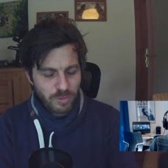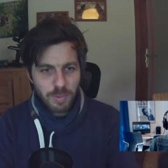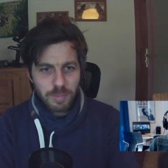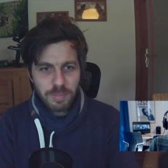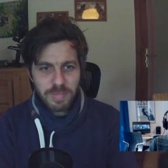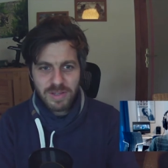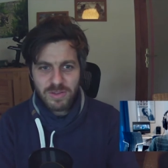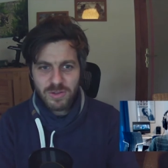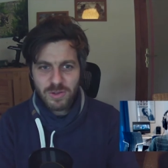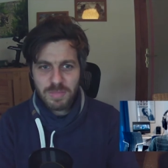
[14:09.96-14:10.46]

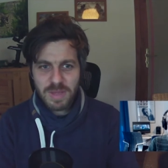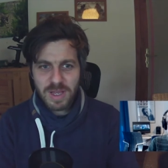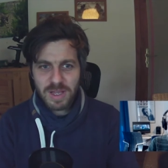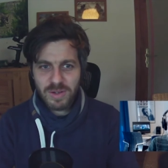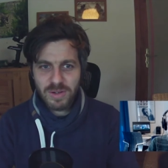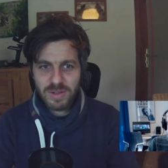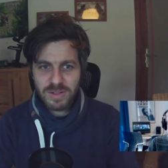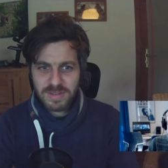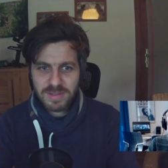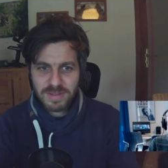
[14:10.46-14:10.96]
Moment zu
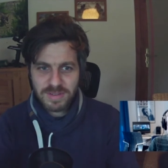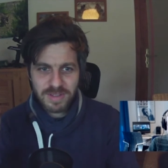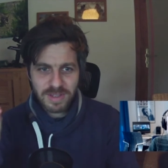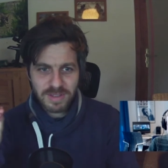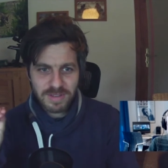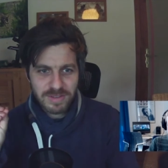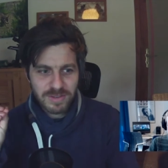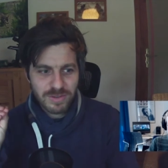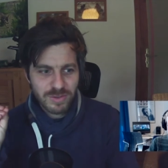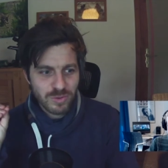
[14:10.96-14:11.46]
merken, dass,
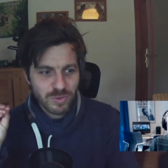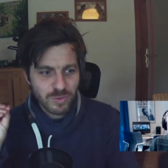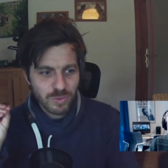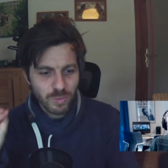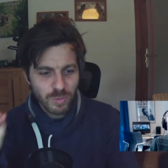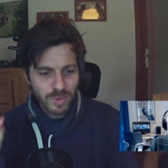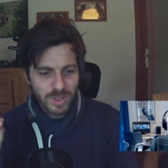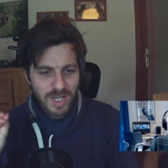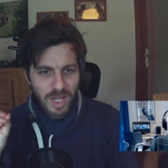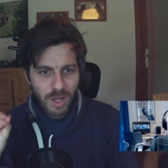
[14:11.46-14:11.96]
dass es
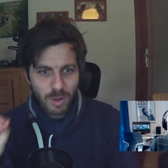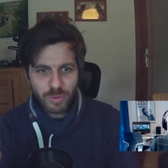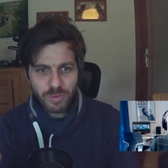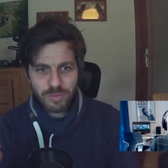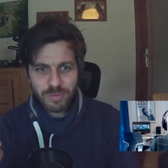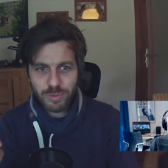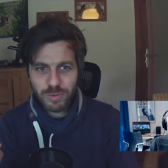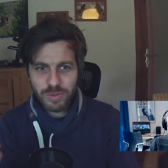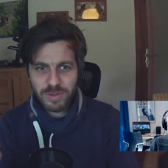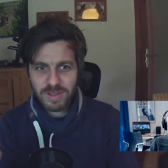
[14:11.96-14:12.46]
so
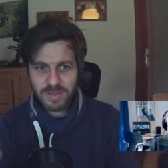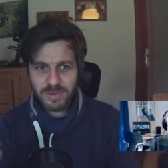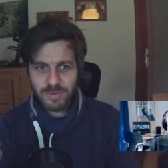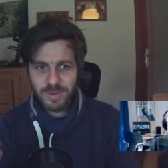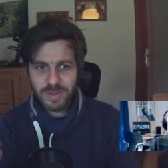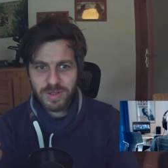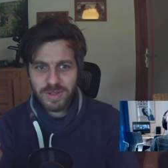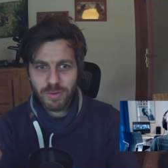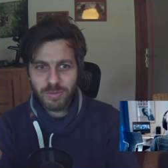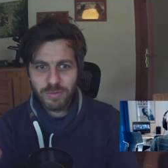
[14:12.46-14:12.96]
laut wird, dass
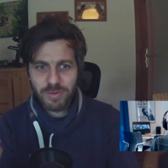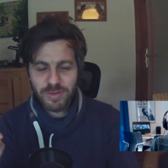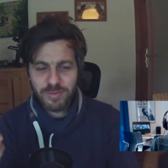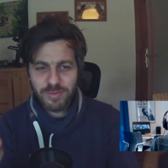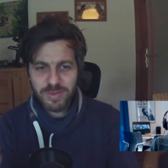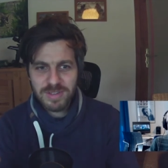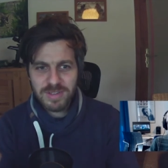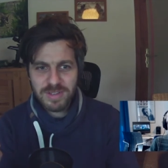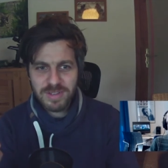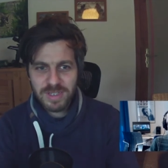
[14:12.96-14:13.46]
wir auf
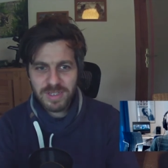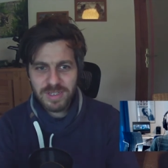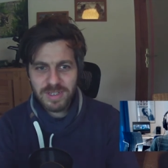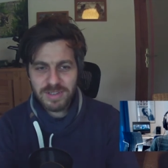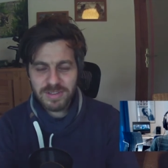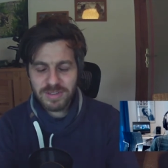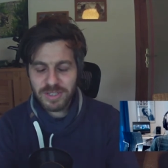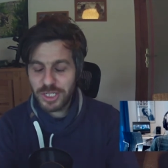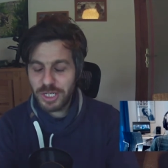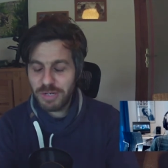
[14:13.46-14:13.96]
gewisse Dinge
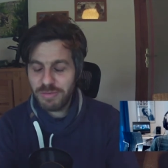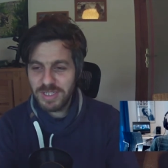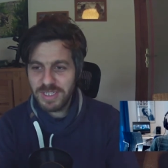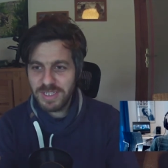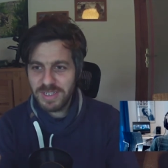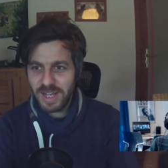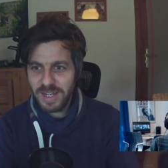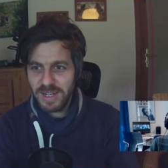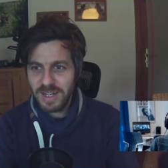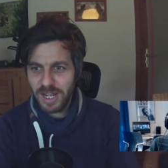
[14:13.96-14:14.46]
gesellschaftlich
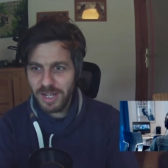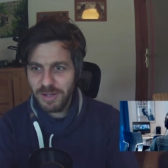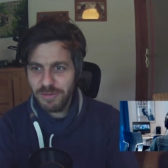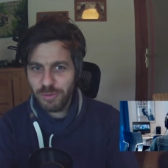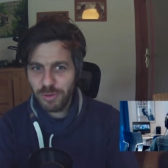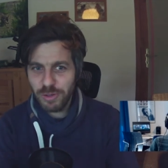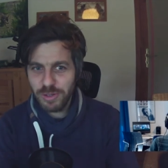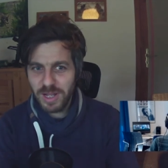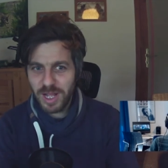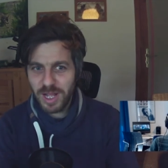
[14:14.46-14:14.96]
keine Antworten